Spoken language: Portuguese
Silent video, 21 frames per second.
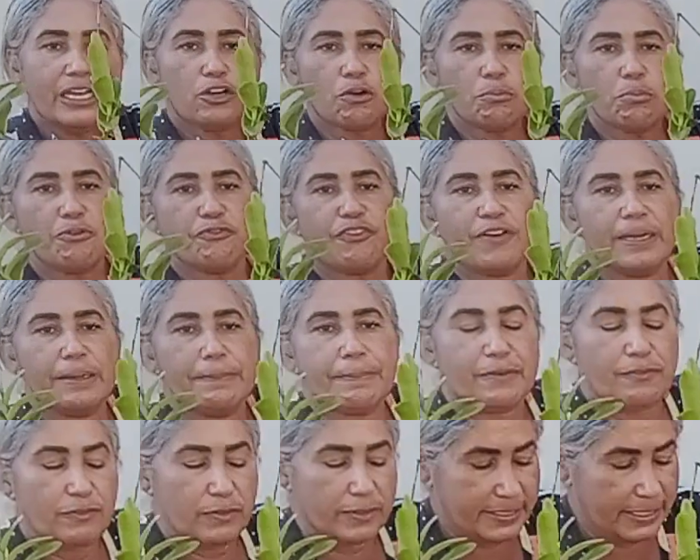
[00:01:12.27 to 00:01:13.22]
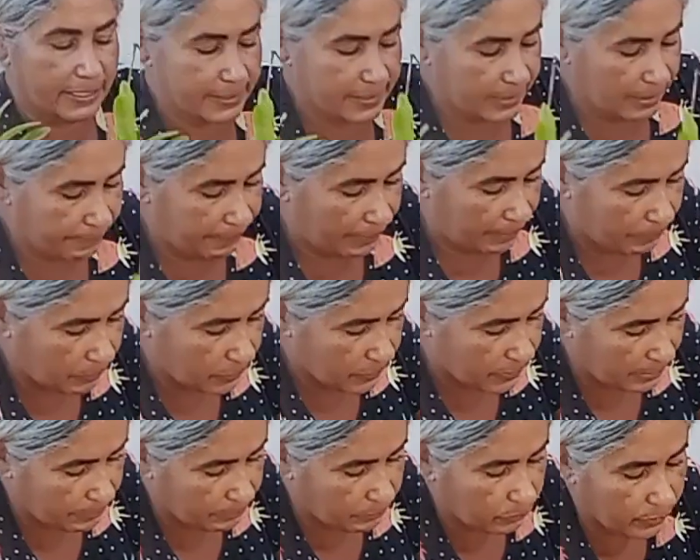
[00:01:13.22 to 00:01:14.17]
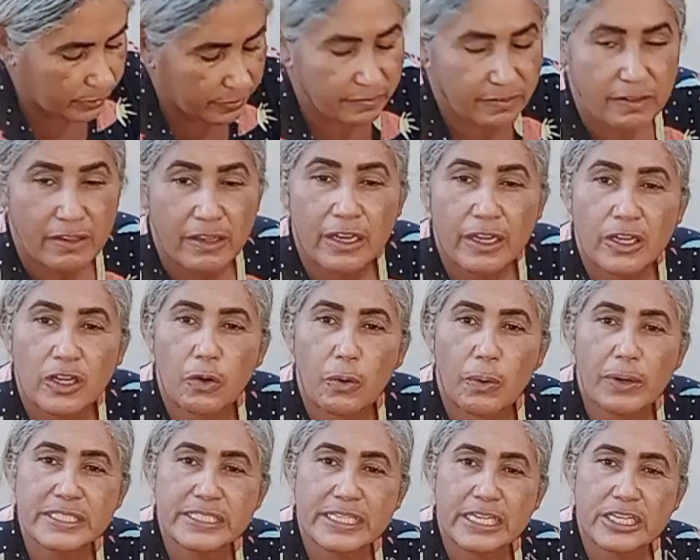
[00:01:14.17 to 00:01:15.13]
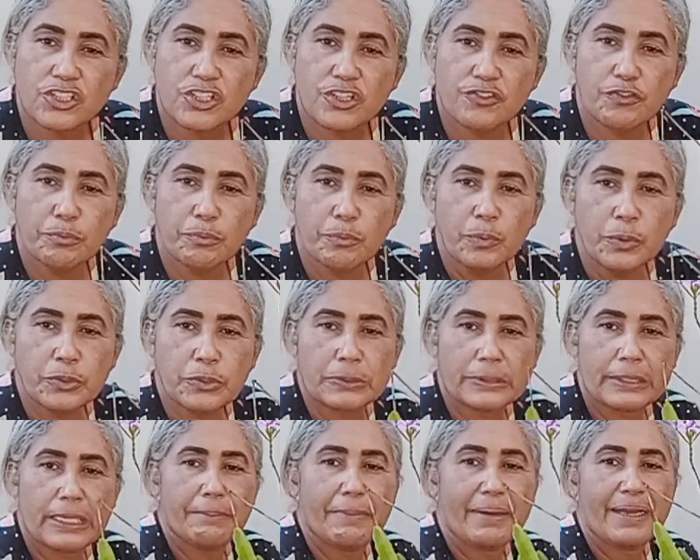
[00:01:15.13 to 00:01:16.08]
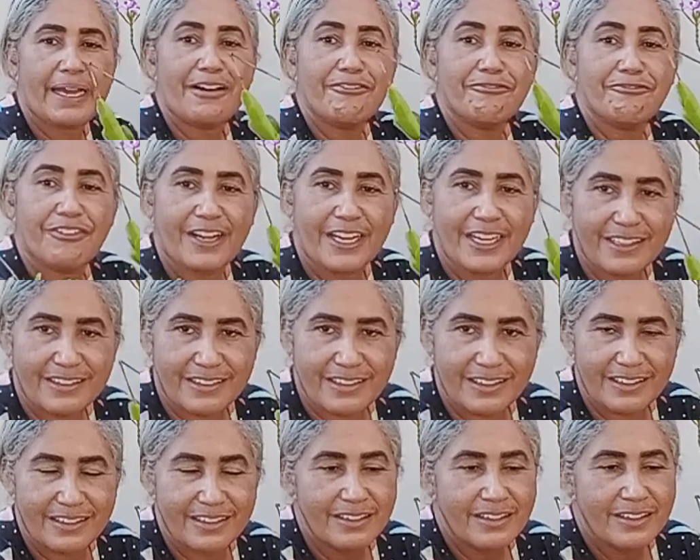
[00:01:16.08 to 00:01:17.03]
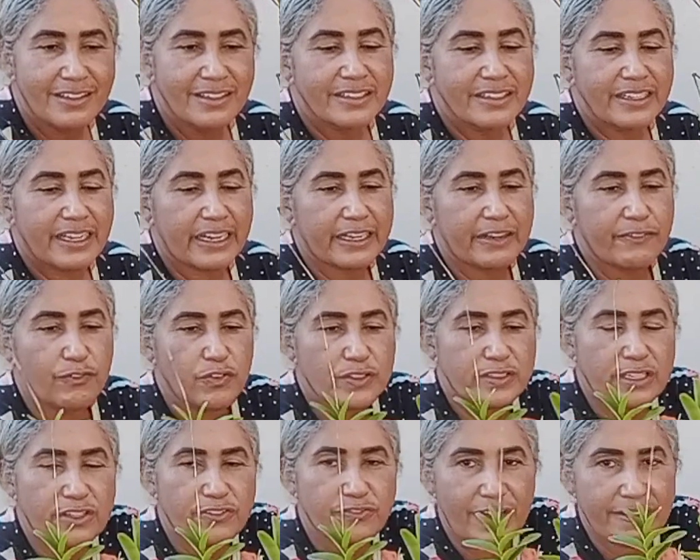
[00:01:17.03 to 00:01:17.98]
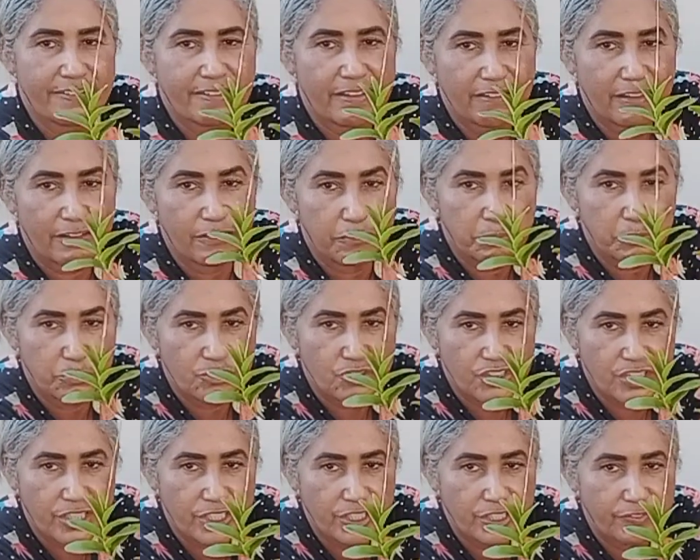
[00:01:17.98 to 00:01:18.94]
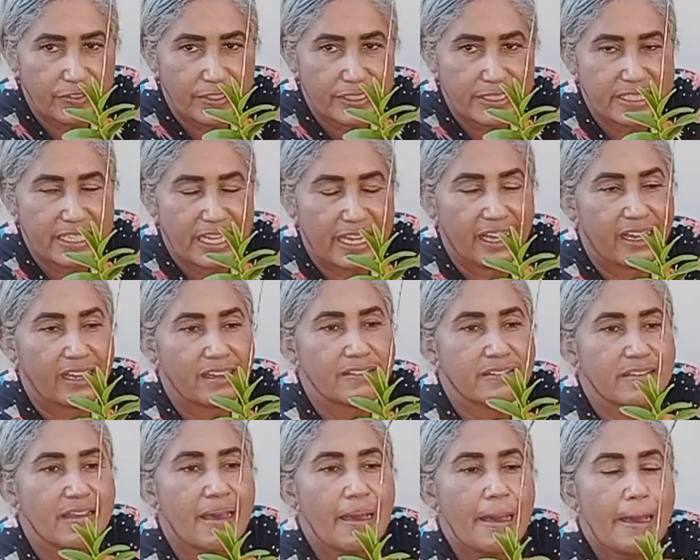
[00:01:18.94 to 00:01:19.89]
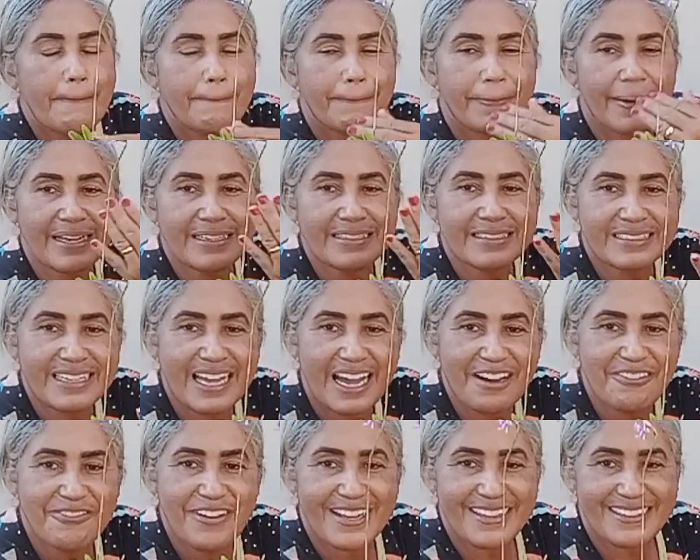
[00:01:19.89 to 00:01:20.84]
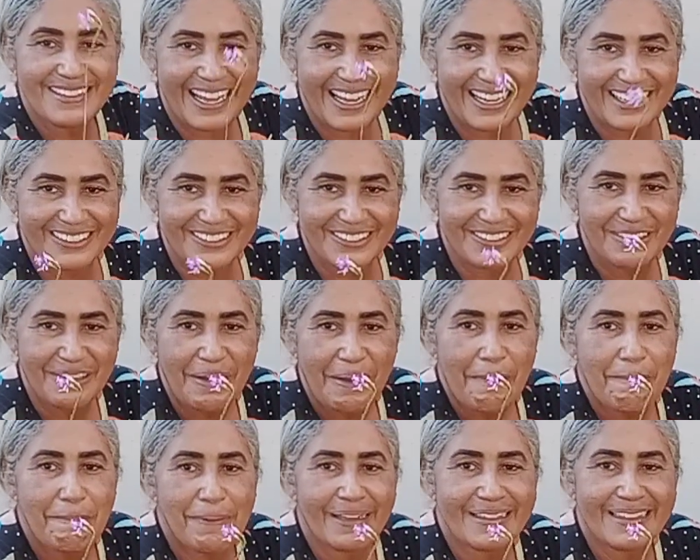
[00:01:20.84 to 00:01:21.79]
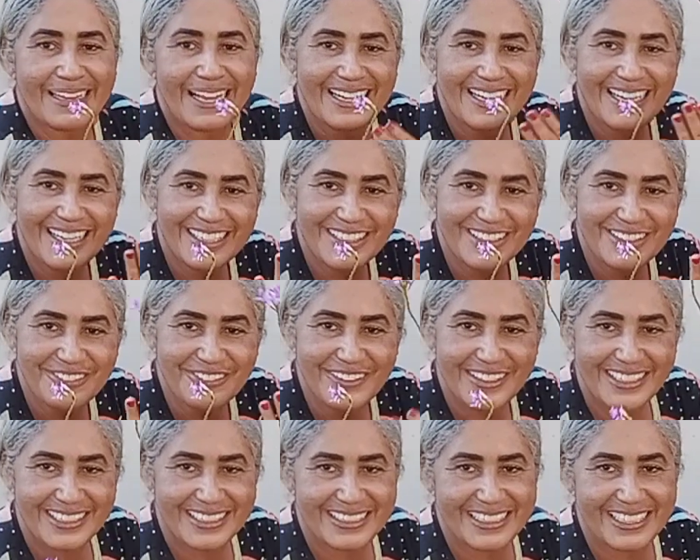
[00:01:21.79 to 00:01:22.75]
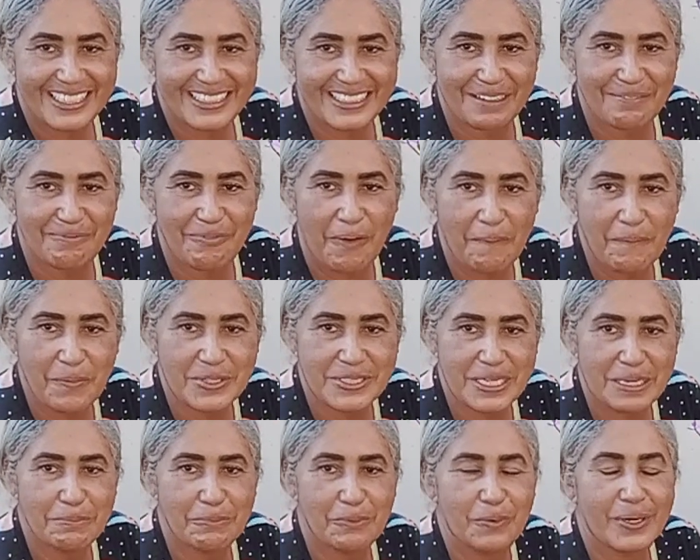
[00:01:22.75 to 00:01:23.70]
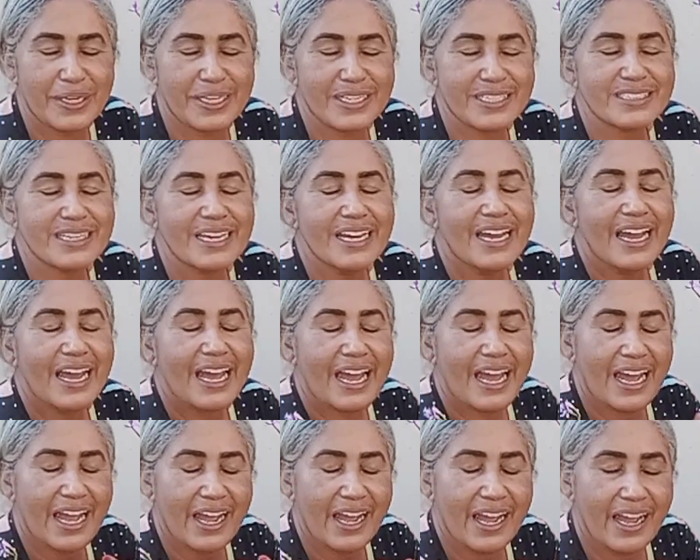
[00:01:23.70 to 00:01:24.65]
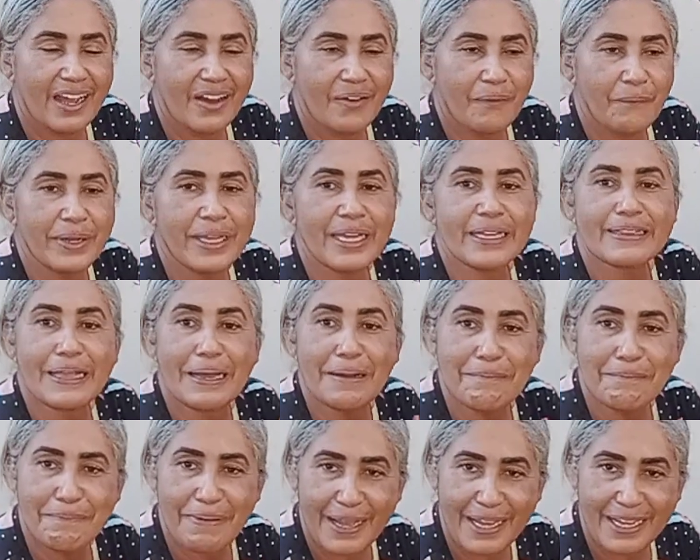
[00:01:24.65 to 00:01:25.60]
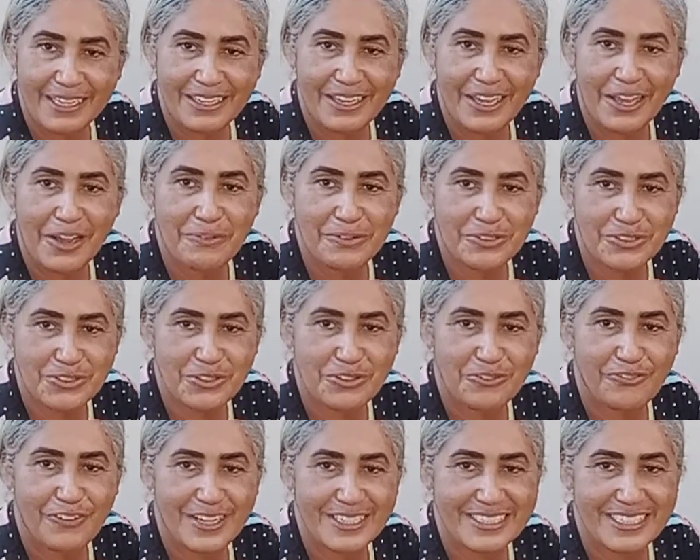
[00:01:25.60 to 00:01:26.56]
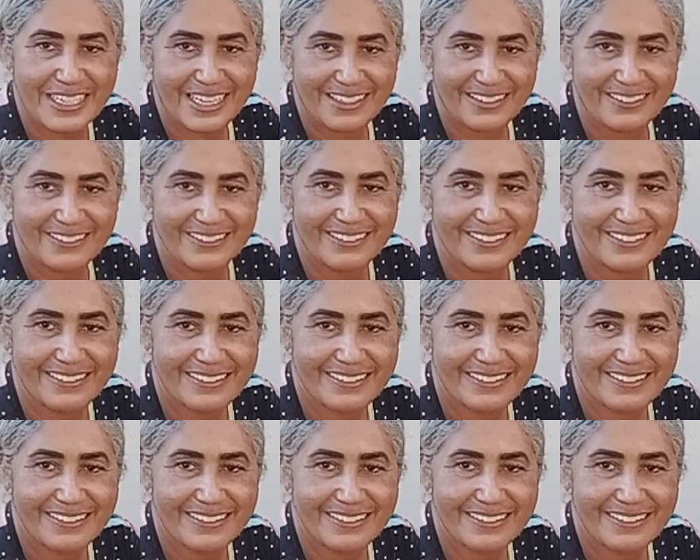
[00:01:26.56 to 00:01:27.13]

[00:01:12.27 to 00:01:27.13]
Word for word: E como eu falei para vocês também, meus amores, que eu incentivo muito também a venda, né? Que vocês façam as mudinhas de vocês para estar vendendo, para estar tá ganhando um extra, tá bom, meus amores? É o que também eu estou fazendo.